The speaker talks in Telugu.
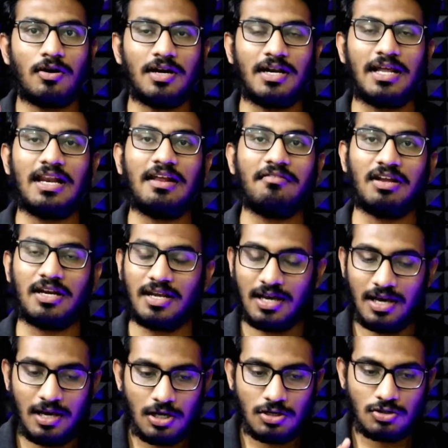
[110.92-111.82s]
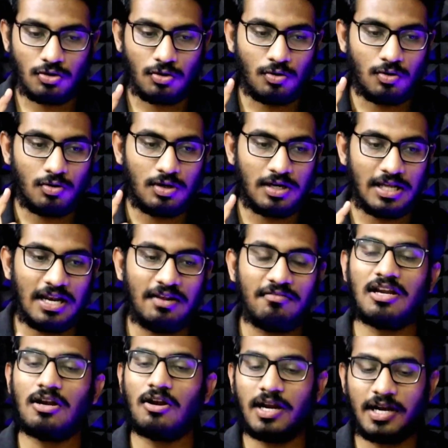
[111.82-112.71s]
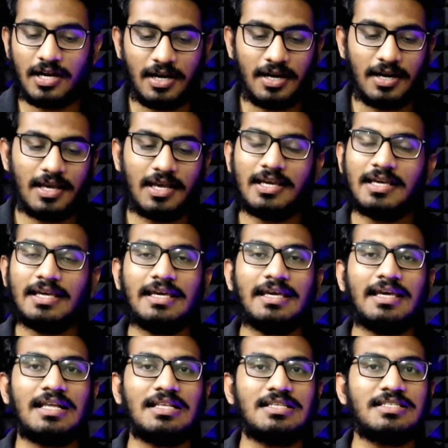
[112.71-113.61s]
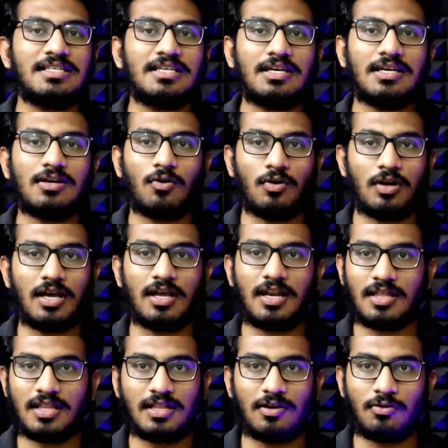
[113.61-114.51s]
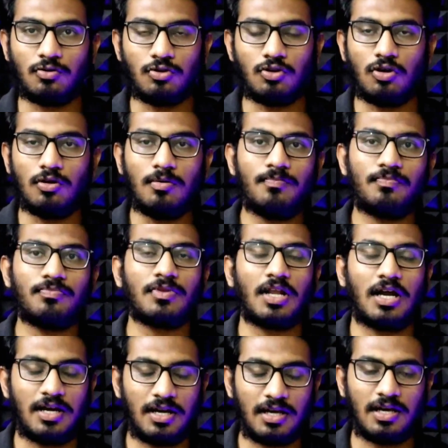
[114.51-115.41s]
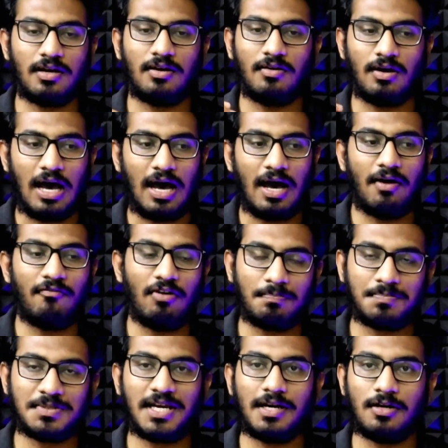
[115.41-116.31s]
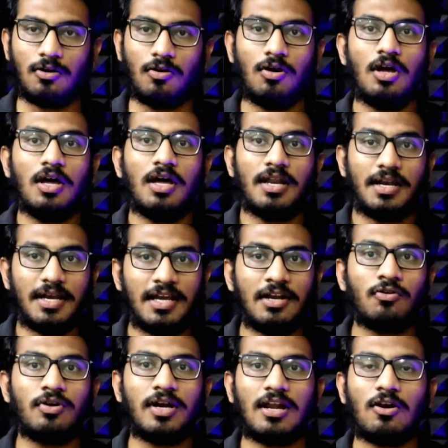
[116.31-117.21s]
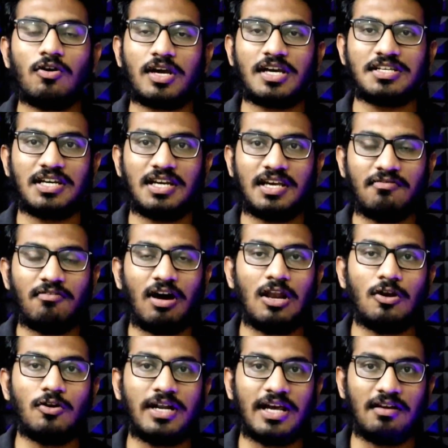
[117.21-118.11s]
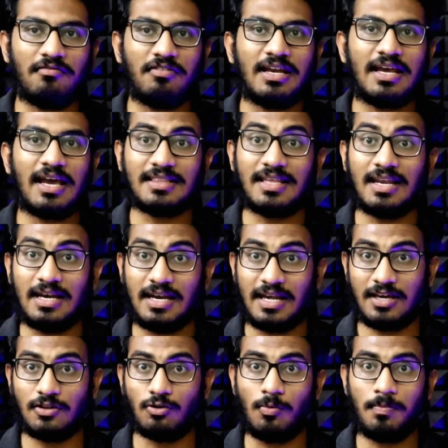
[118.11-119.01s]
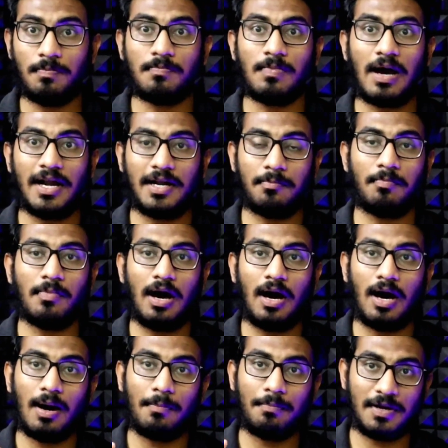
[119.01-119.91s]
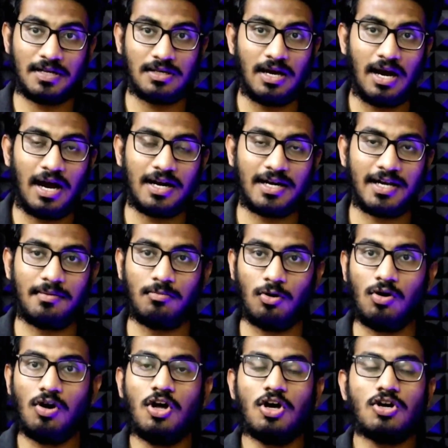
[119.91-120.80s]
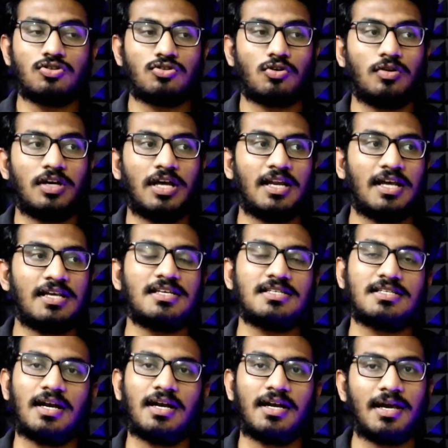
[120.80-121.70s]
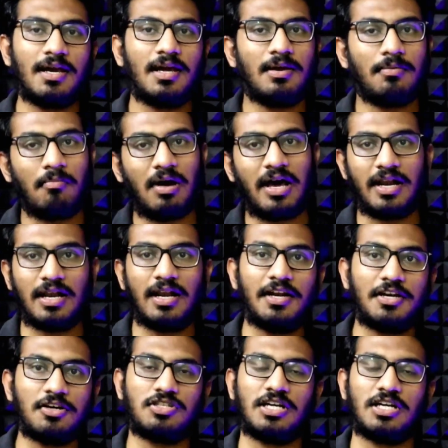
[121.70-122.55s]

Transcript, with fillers: డెలివరీ సో డెలివరీలో ఏంటంటే ఈ ఎల్జీ కొరియర్ ఏదైతే ఉందో అంటే ఆ వెబ్సైట్లో నేనుండే లొకేషన్కి వాళ్ళు డెలివరీ అయితే లేదు ఎట్ ఆ ప్రే ఆ టైంలో సో నేనేం చేశానంటే మా రిలేటివ్స్